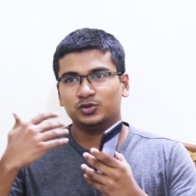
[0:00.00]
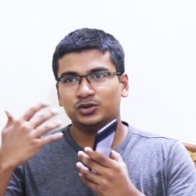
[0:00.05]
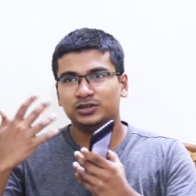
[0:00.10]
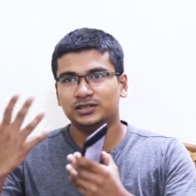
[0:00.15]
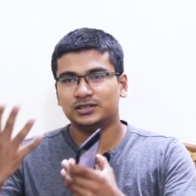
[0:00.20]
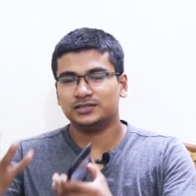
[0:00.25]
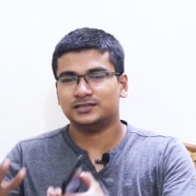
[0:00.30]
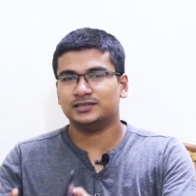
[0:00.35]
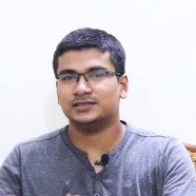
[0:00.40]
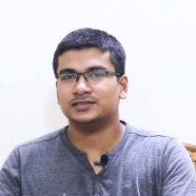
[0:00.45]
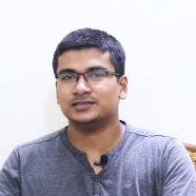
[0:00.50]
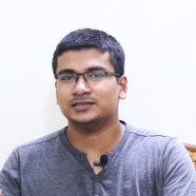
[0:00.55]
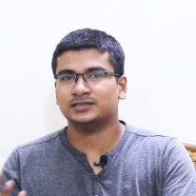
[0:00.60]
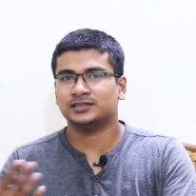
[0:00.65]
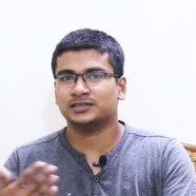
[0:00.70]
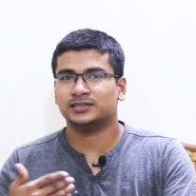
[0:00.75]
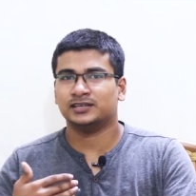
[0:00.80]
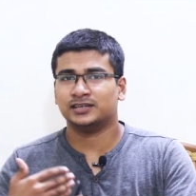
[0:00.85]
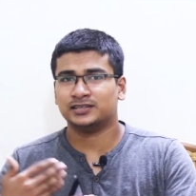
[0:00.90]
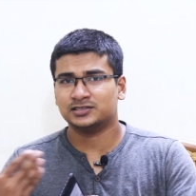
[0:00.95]
টোয়েন্টি সিরিজের
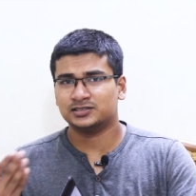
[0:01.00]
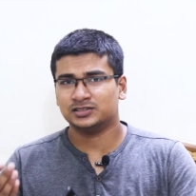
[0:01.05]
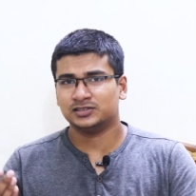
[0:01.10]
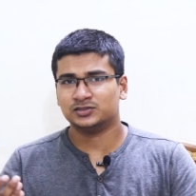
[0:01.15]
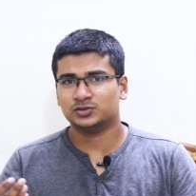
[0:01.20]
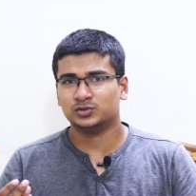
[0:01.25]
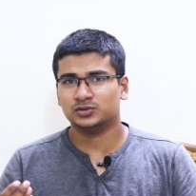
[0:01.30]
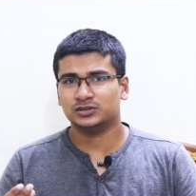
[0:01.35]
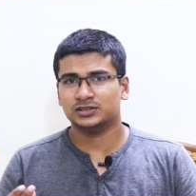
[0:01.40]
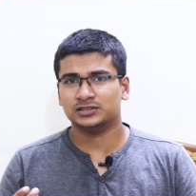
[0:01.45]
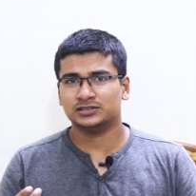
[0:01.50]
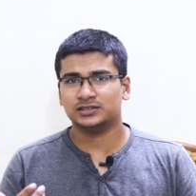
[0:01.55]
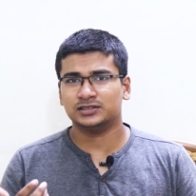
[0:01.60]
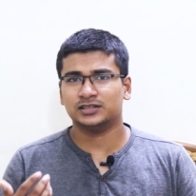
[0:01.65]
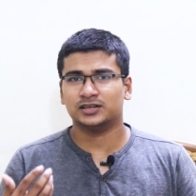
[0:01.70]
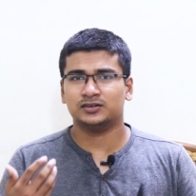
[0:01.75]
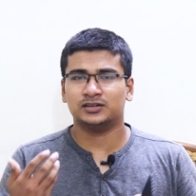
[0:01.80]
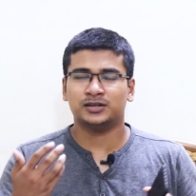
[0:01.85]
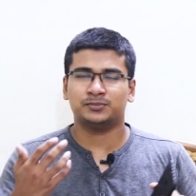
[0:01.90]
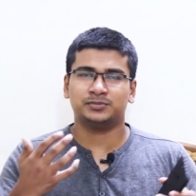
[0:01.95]
সাথে এক্সচেঞ্জ করতে চান
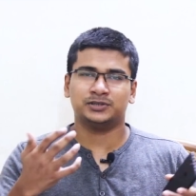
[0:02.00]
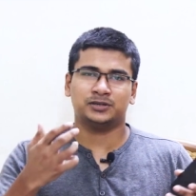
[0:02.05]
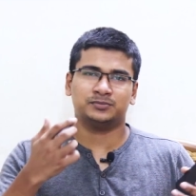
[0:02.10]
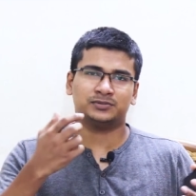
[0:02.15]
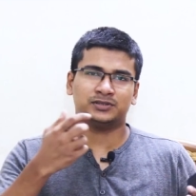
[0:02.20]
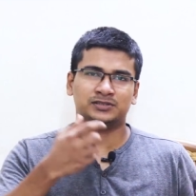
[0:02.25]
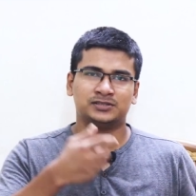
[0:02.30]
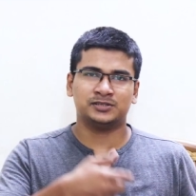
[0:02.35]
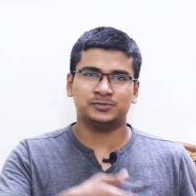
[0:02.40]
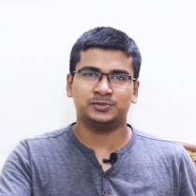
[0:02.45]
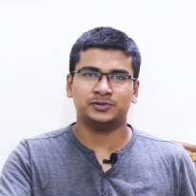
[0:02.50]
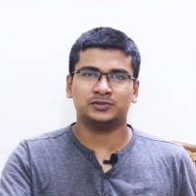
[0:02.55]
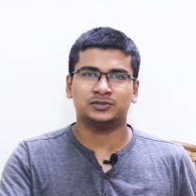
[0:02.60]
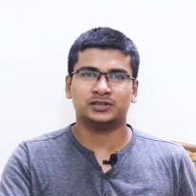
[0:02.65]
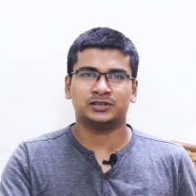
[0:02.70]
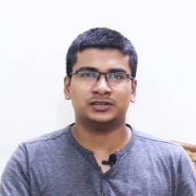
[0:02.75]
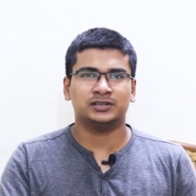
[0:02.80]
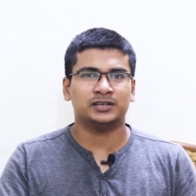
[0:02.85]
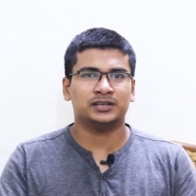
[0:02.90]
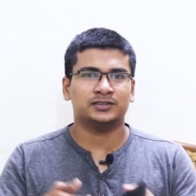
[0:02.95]
তাহলে আপনি আপনার
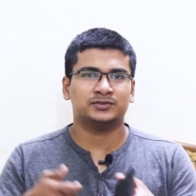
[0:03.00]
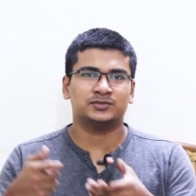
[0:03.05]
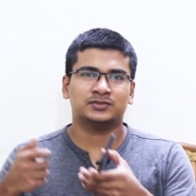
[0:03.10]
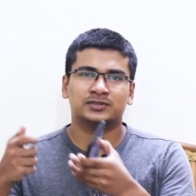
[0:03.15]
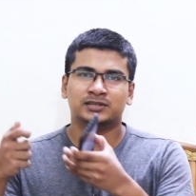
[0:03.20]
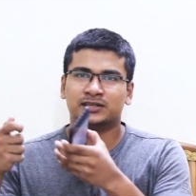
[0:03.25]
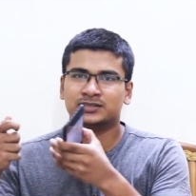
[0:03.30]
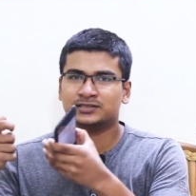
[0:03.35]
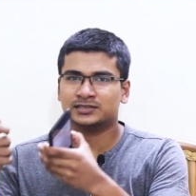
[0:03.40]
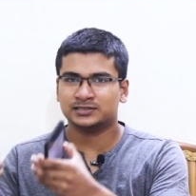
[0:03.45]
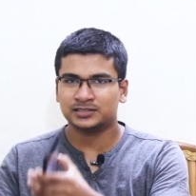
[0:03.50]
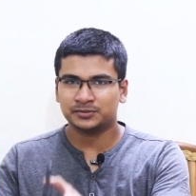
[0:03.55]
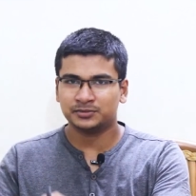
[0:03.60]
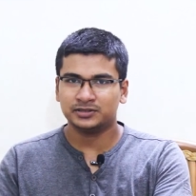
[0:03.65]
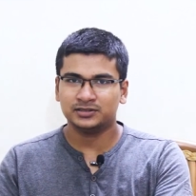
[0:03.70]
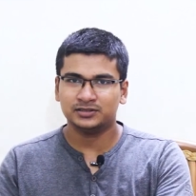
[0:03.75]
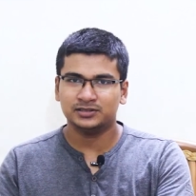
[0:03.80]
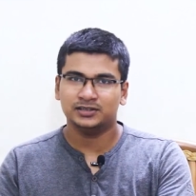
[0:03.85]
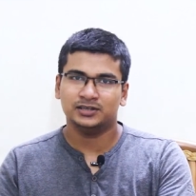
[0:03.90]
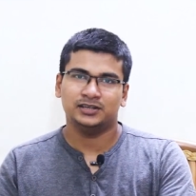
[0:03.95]
জিপিওটা নিয়ে আইসোসের কাছে
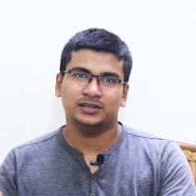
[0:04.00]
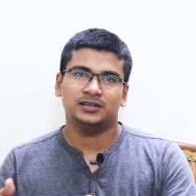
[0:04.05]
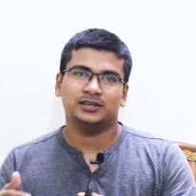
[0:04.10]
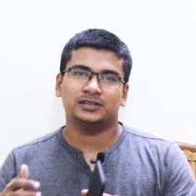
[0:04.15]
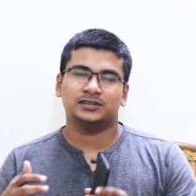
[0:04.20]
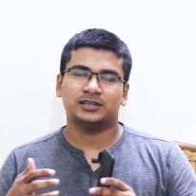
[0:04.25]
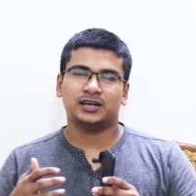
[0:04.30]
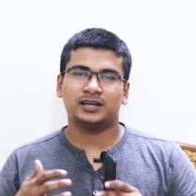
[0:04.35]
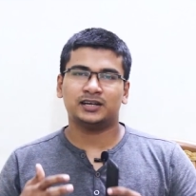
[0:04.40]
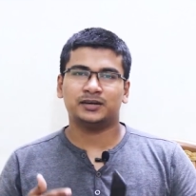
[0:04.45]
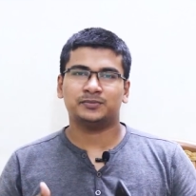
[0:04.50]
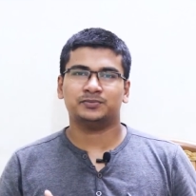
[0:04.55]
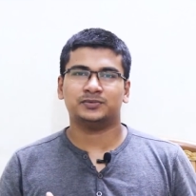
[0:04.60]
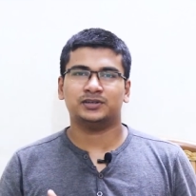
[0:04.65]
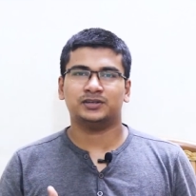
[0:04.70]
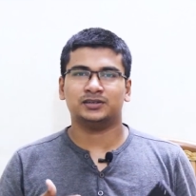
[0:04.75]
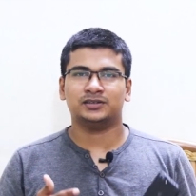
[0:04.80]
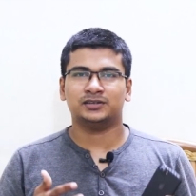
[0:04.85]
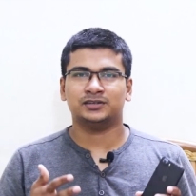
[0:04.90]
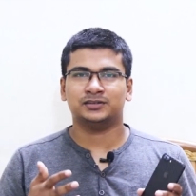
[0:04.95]
যাবেন তারা
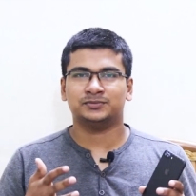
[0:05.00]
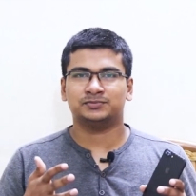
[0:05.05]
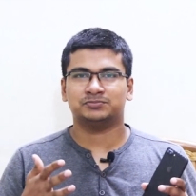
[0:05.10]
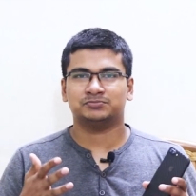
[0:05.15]
আপনার